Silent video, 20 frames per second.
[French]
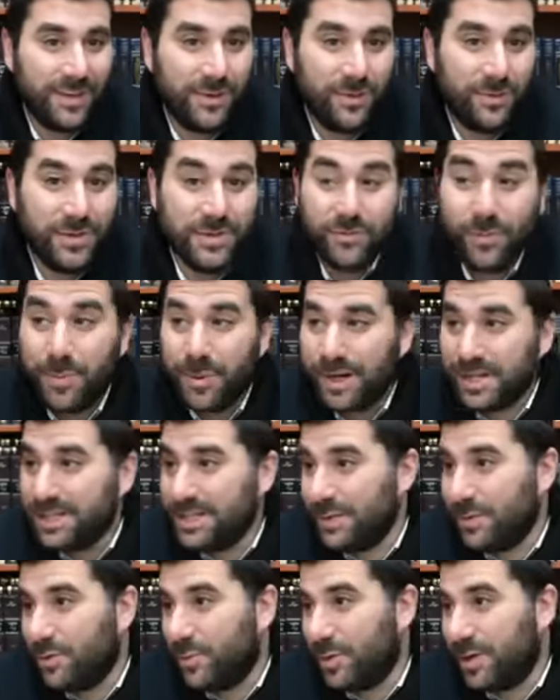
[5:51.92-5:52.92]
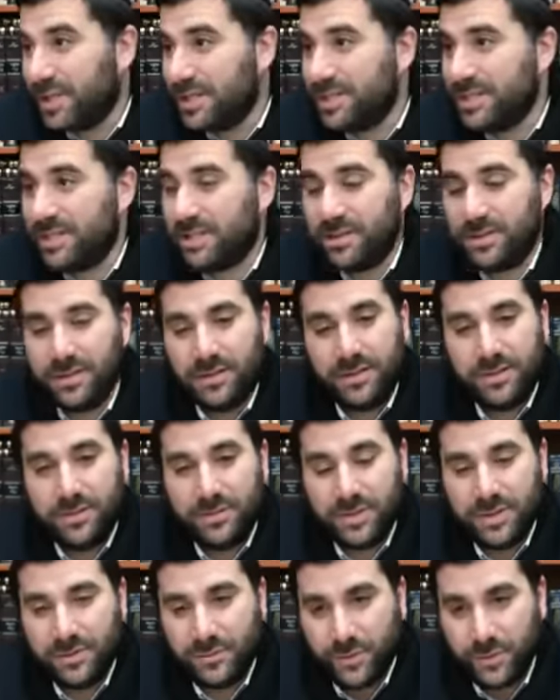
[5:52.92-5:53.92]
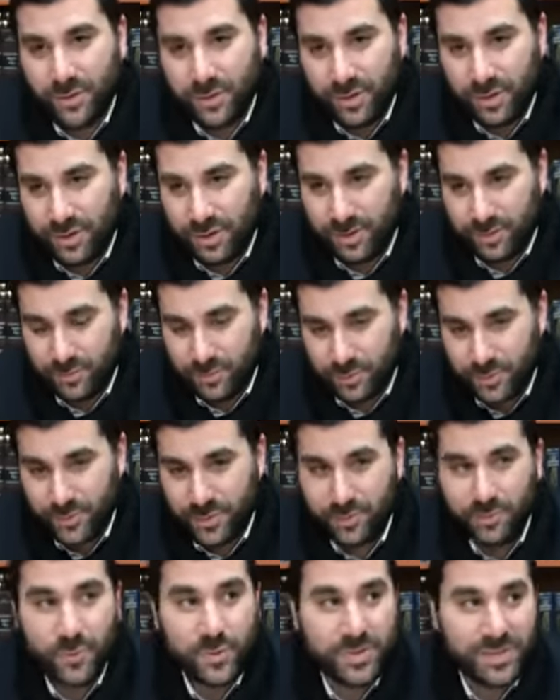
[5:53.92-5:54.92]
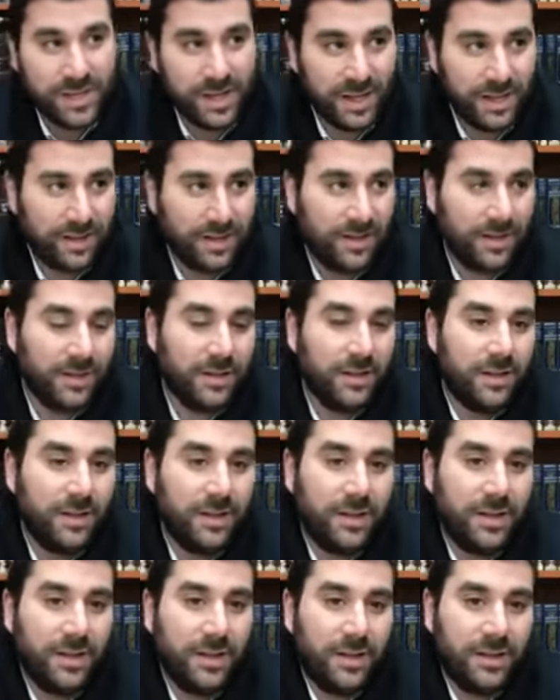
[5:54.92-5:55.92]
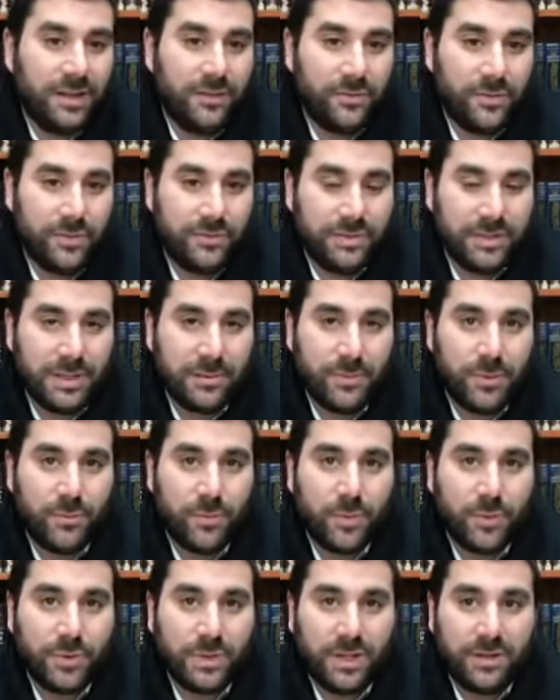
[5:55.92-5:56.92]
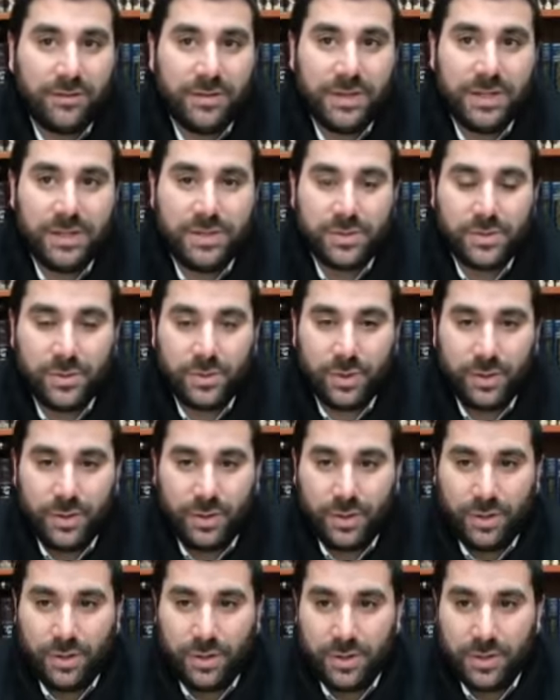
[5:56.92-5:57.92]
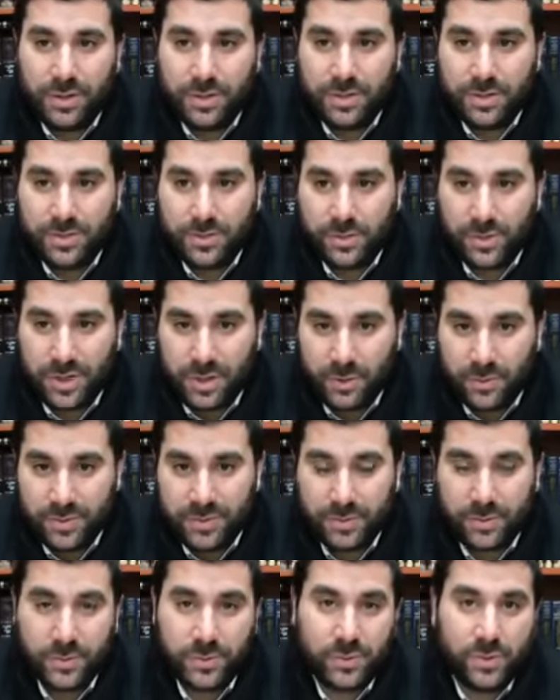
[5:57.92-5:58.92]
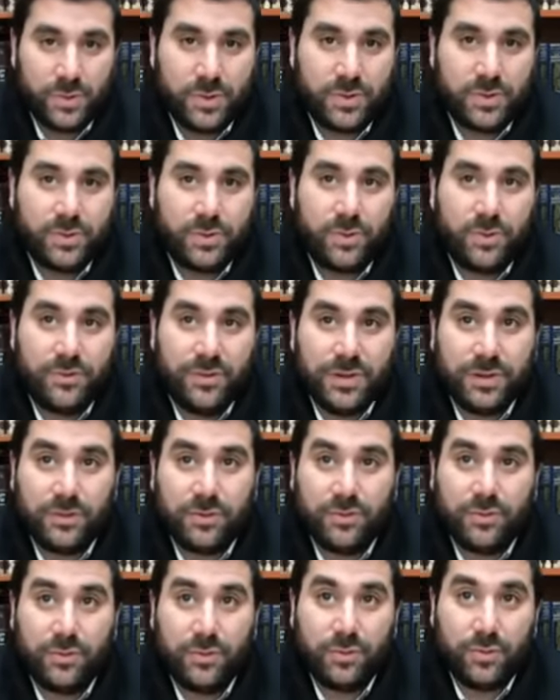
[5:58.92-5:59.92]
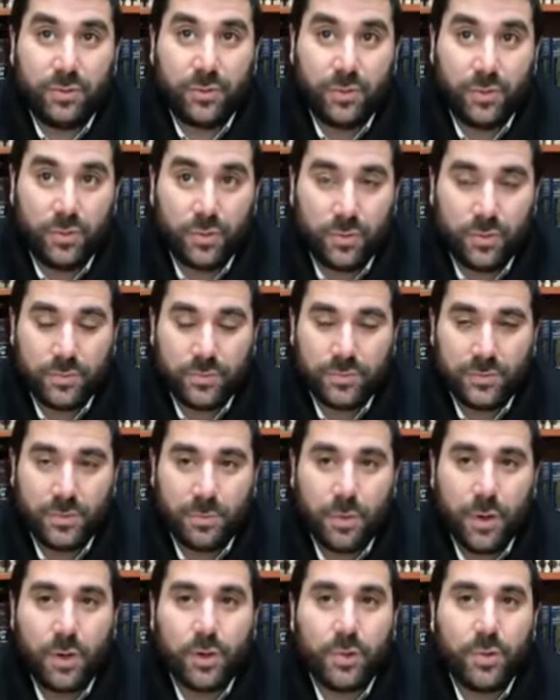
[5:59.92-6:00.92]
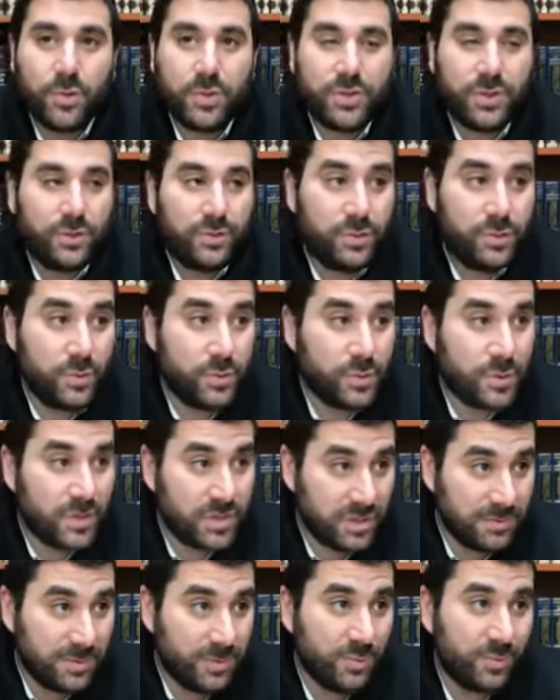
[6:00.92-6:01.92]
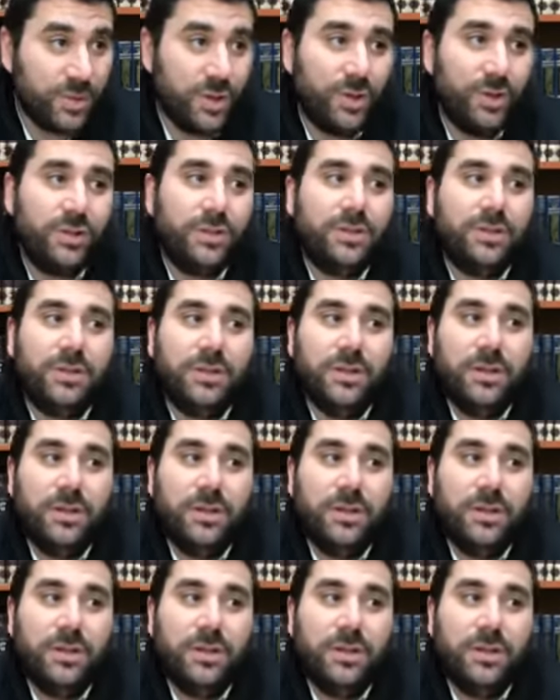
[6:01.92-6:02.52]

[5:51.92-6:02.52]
Au niveau pratico-pratique, au niveau plus moussard, il faut évidemment beaucoup travailler sur, euh, la, sur, le, fait de, prendre conscience de tout ce que nous donne,